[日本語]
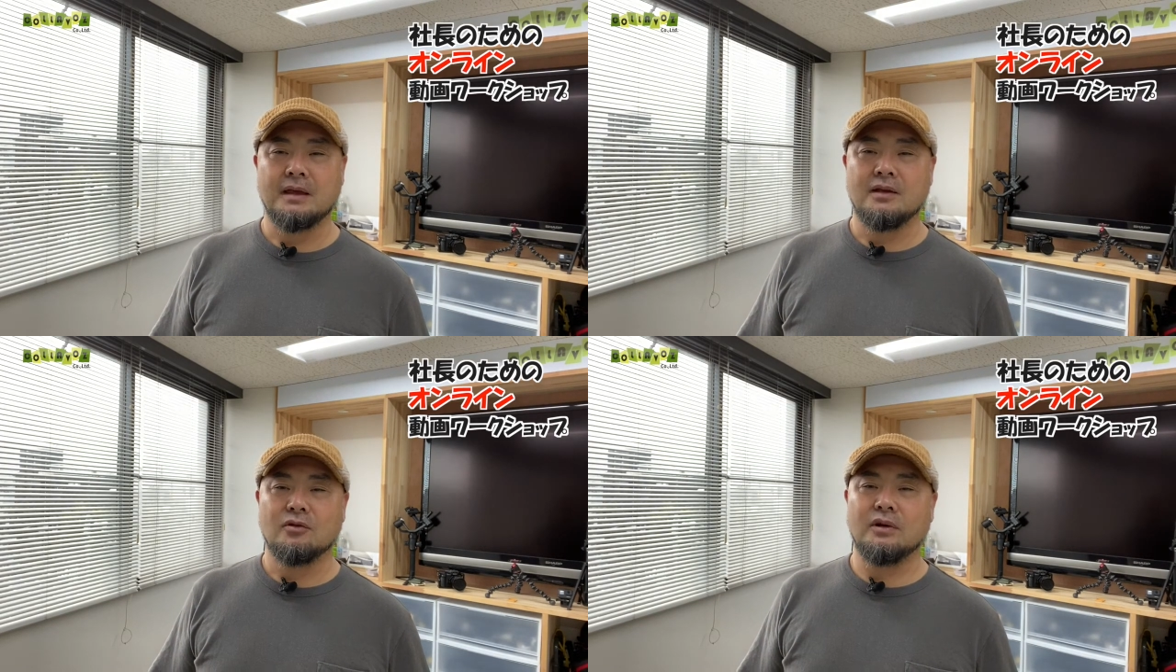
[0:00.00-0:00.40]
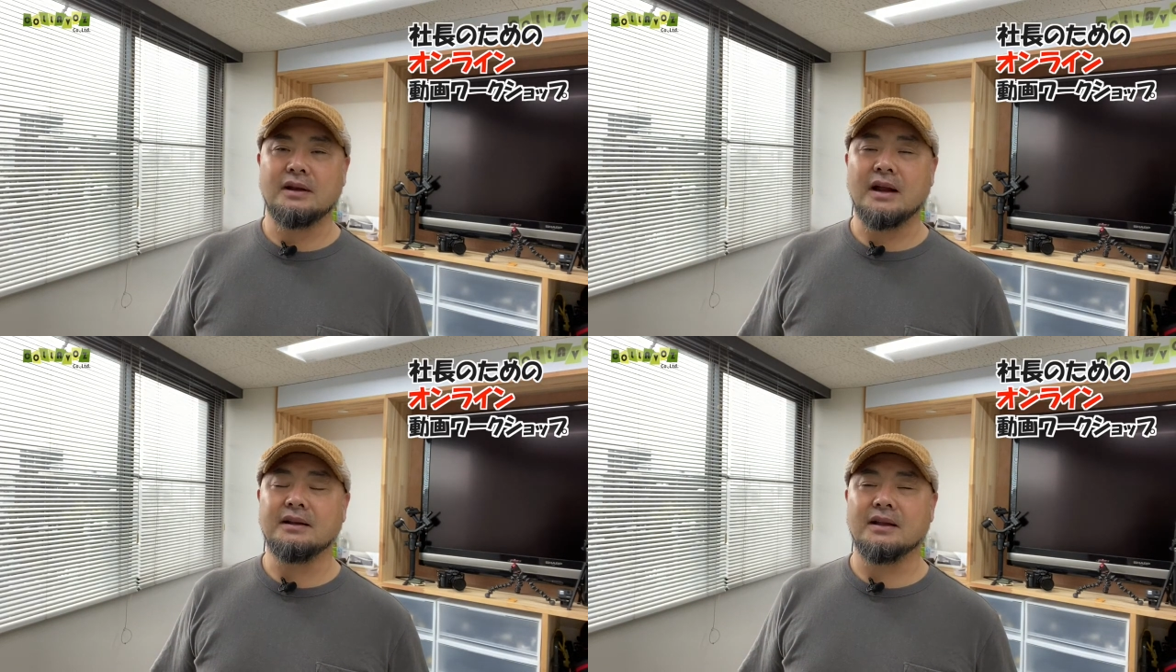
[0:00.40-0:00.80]
これは
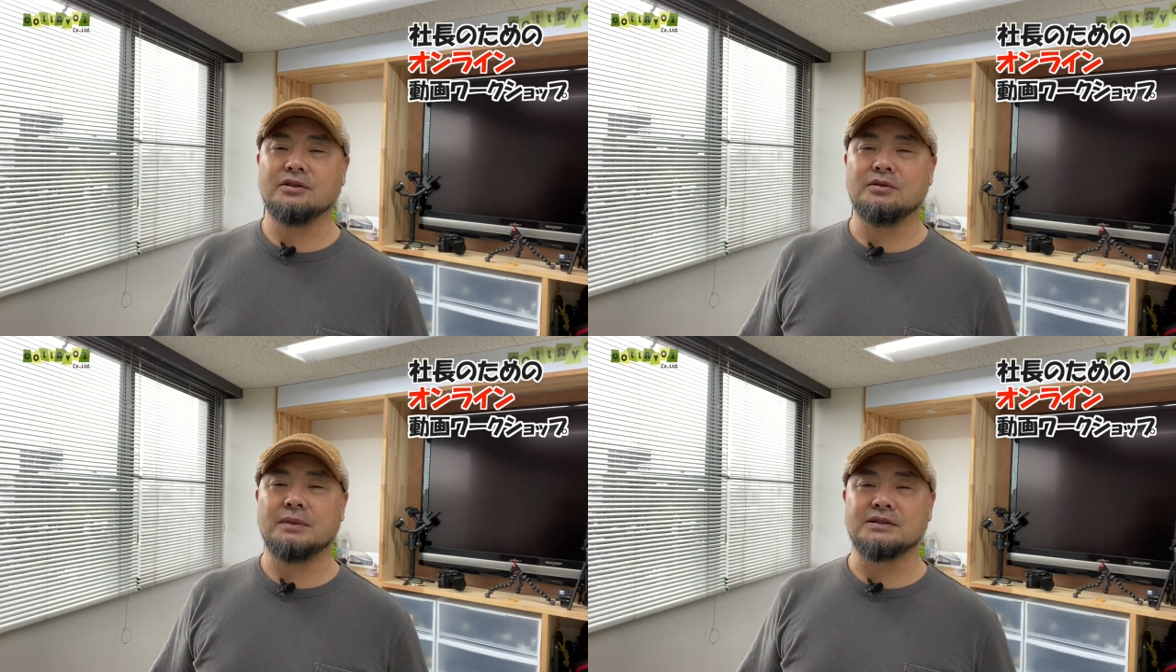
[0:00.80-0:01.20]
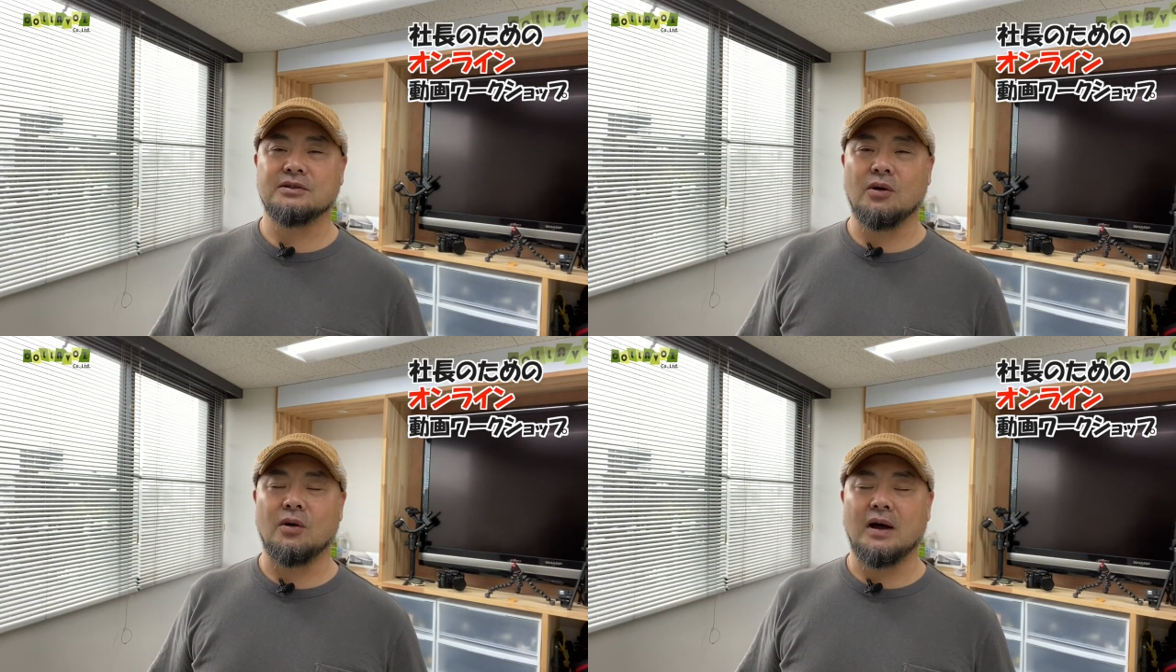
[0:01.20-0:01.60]
何かと言います
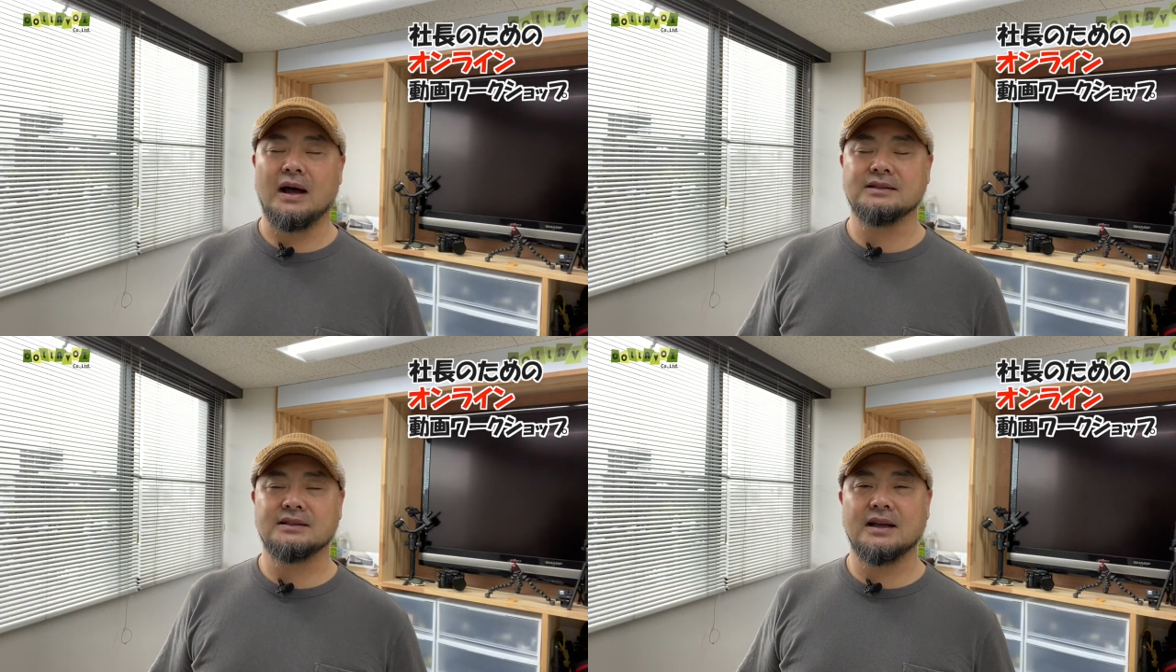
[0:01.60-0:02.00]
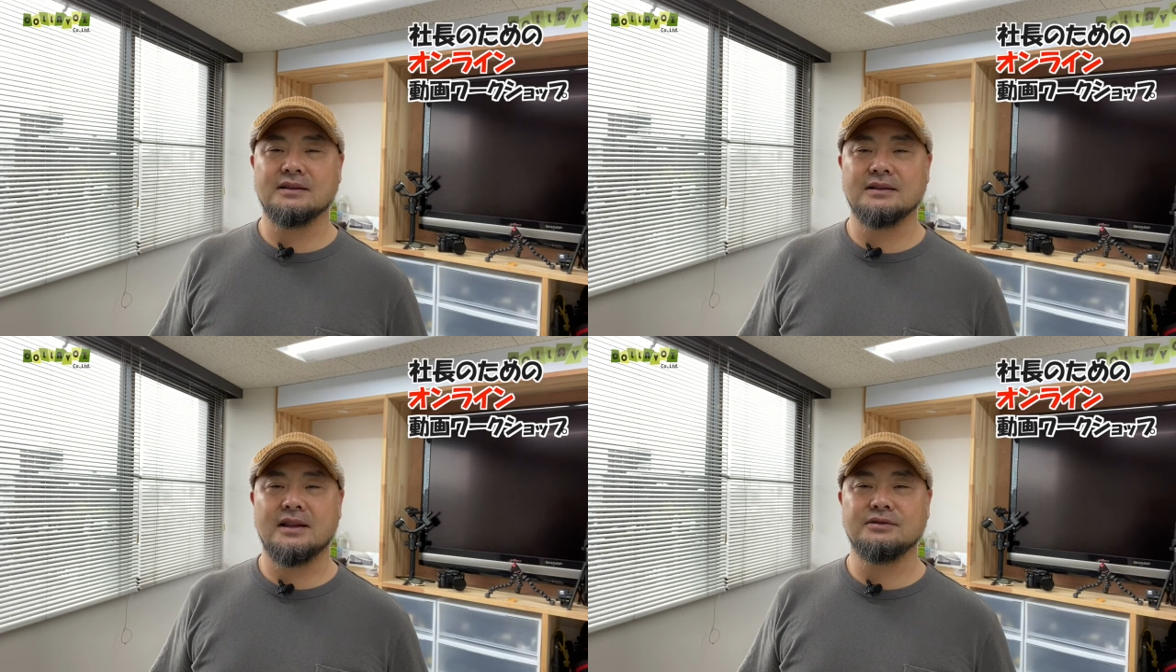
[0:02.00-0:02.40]
と、扱っ
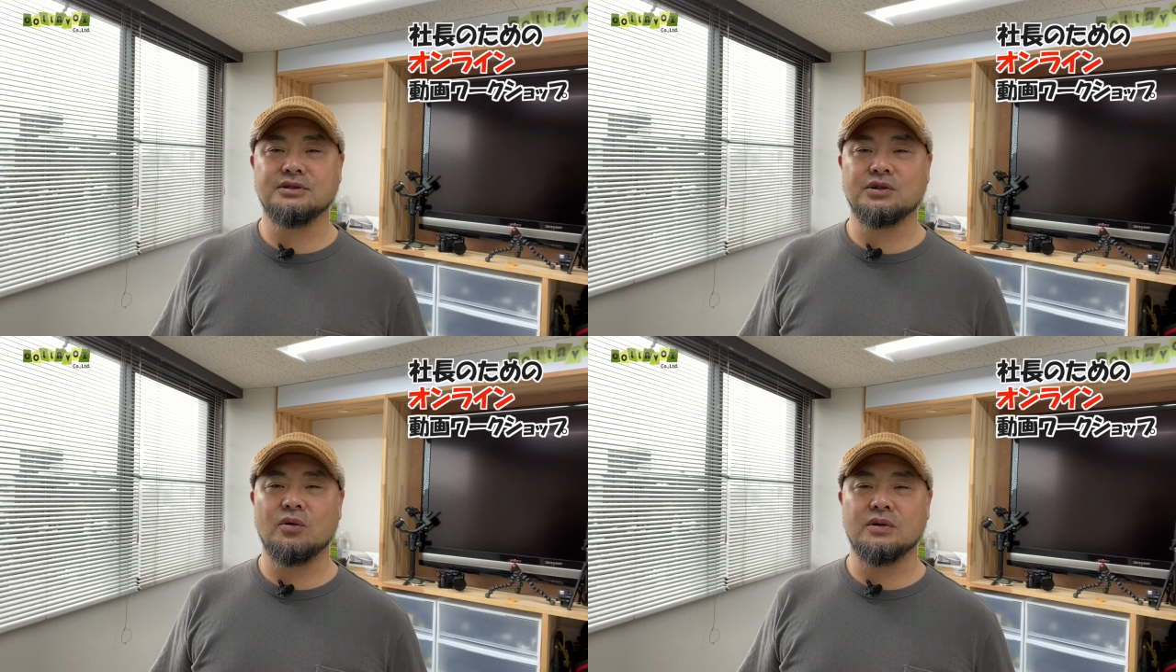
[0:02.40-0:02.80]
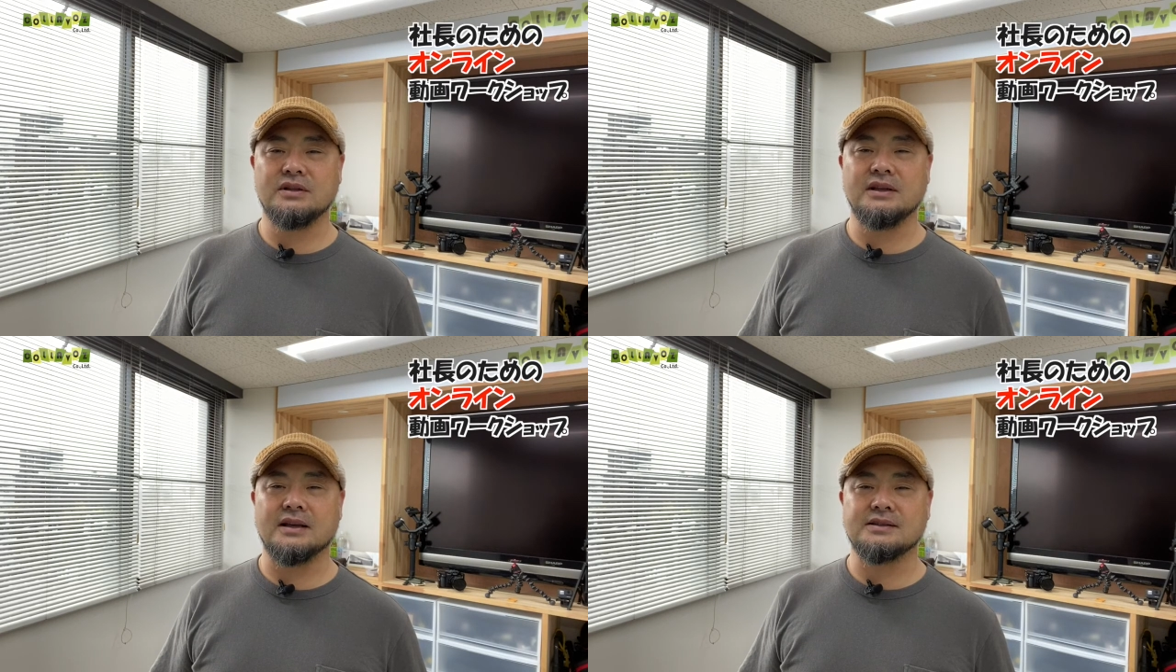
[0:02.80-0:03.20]
てる商
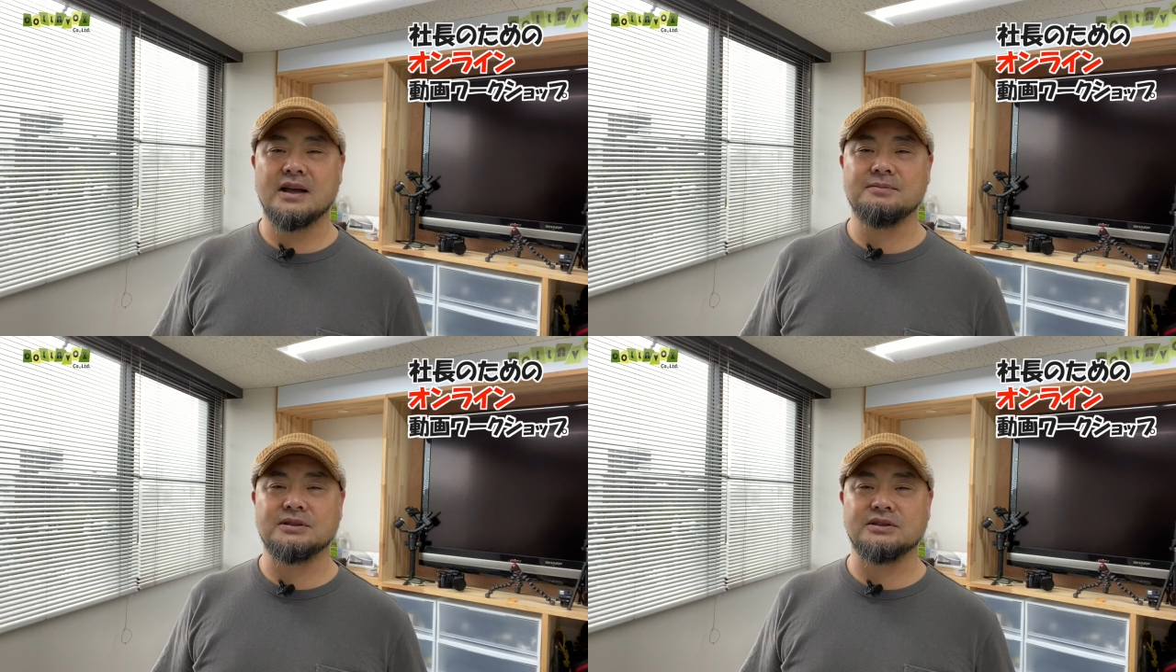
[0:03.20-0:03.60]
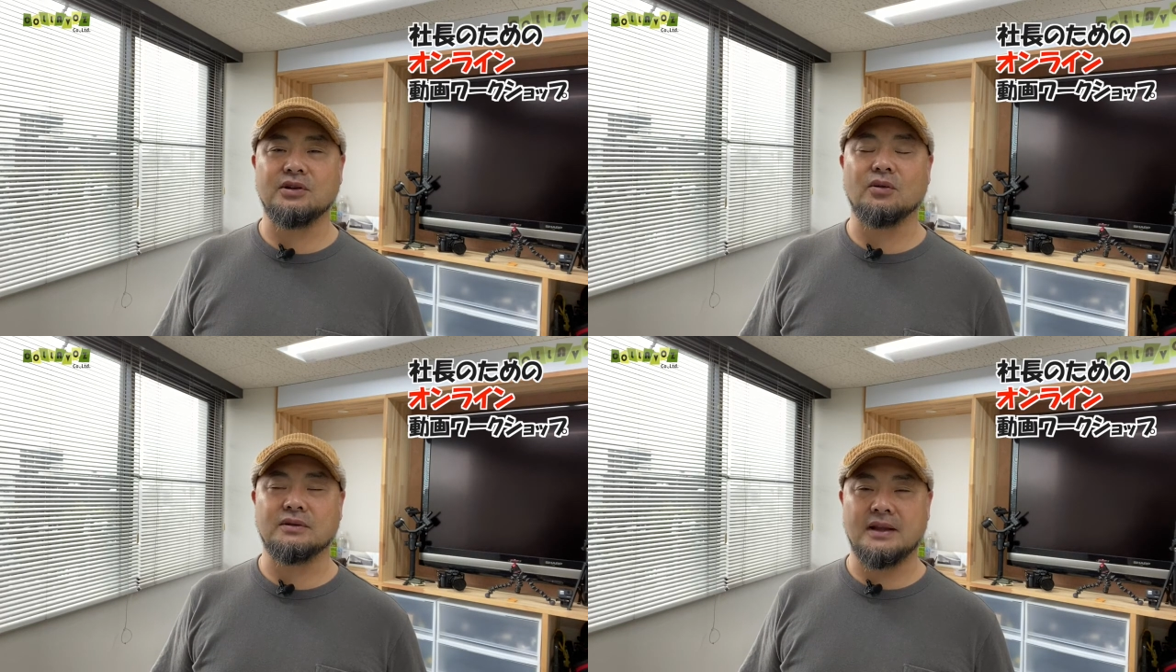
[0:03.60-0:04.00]
品やサービスに
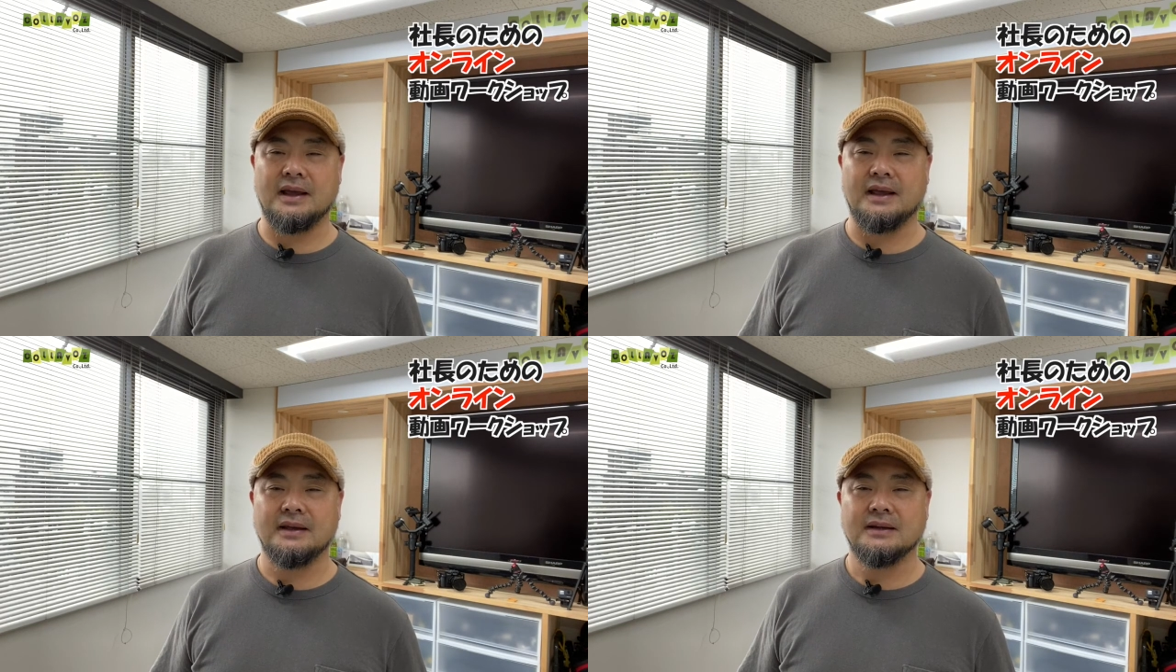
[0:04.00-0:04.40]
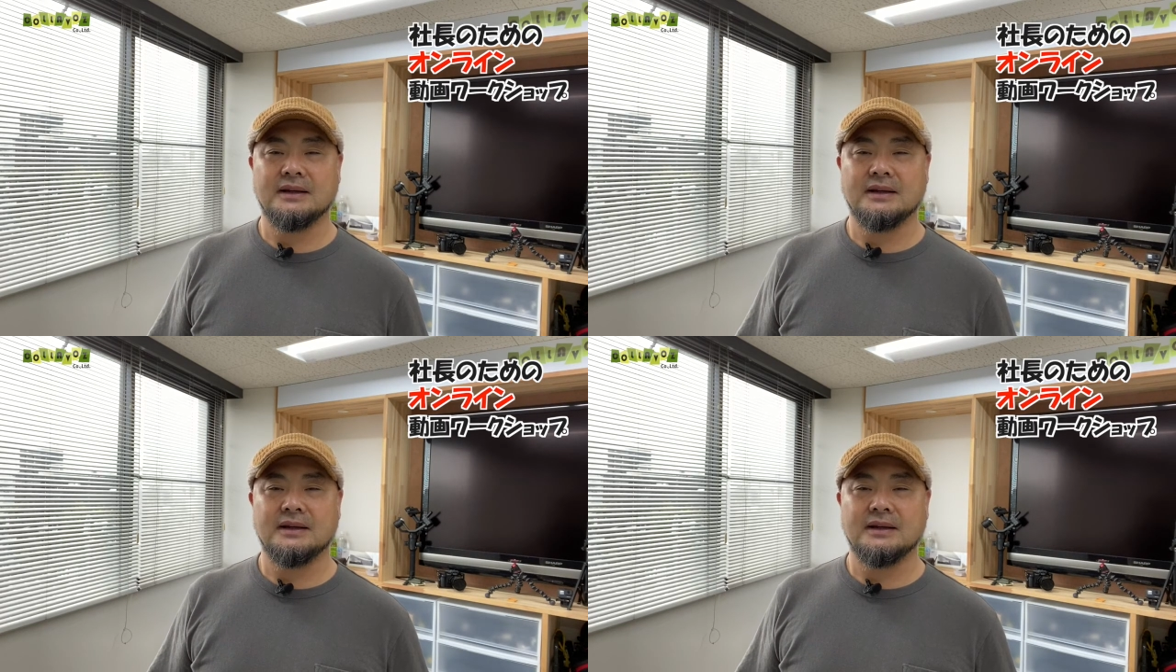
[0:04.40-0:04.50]
よって、